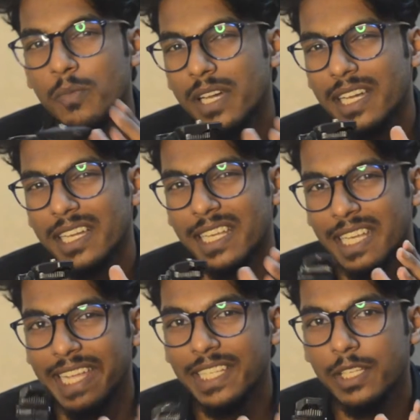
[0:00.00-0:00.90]
ரொம்ப
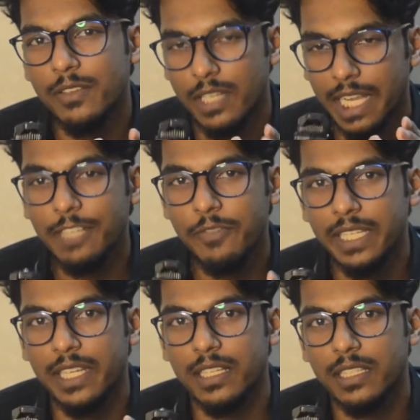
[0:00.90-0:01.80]
லைட் லைட்
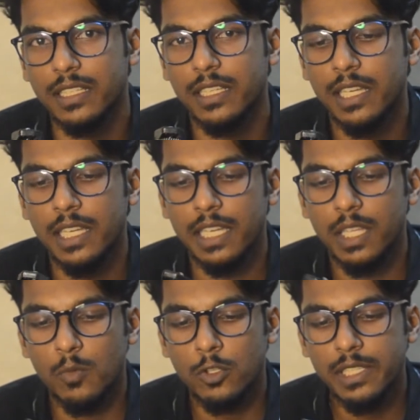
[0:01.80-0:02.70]
வெயிட்டாக இருக்குது இது
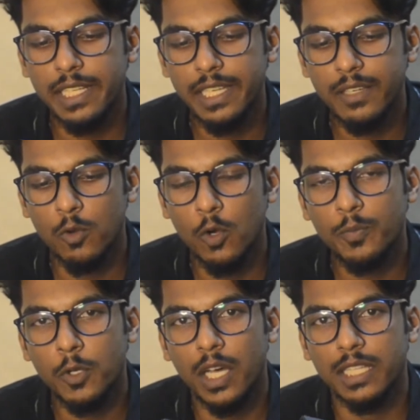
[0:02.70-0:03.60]
மோஸ்ட்லி
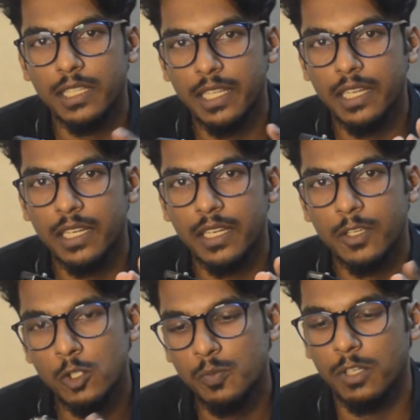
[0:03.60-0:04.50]
கோப்ரோ அதுக்கு தான்
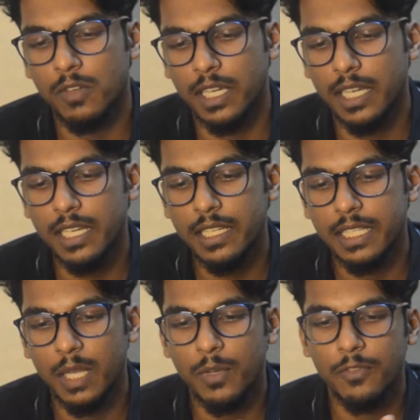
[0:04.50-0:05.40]
யூஸ் பண்ணுவாங்க
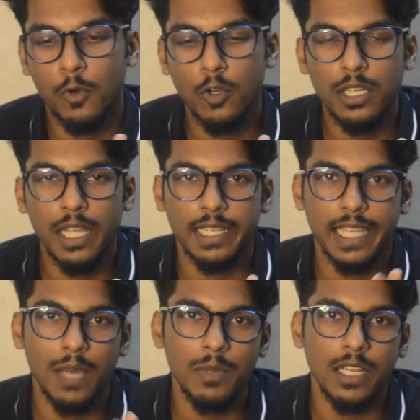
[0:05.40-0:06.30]
நம்ம ஃபோனு அண்ட்
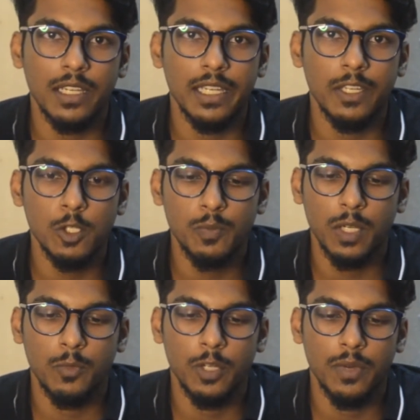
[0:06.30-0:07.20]
கேமராக்கு யூஸ் பண்ண
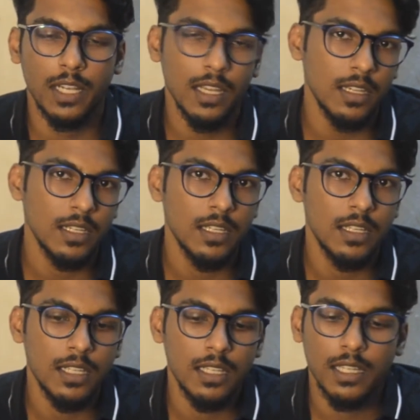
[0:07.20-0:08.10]
முடியுமானா
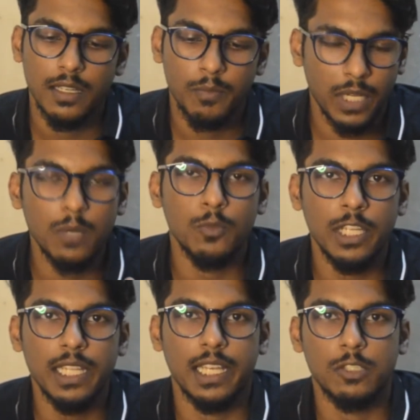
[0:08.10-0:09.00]
பண்ண
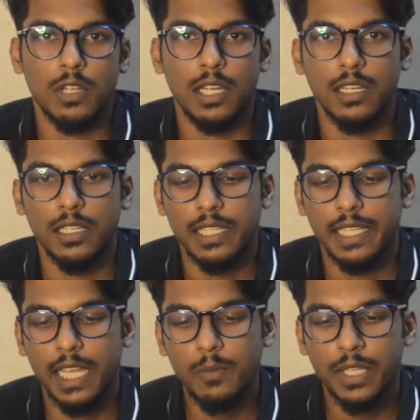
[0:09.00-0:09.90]
முடியாது ஆக்சுவலாக
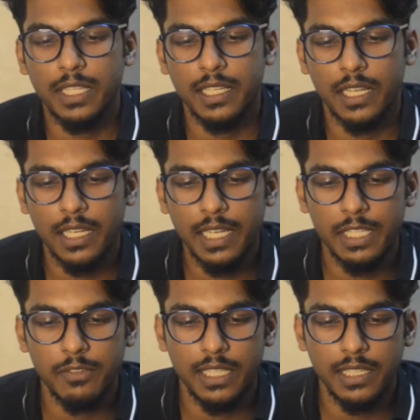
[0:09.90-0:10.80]
ஏன்னு பார்த்தீங்கனாக்கா இது
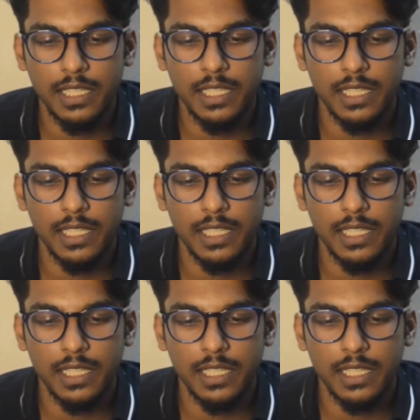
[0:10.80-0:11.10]
வந்து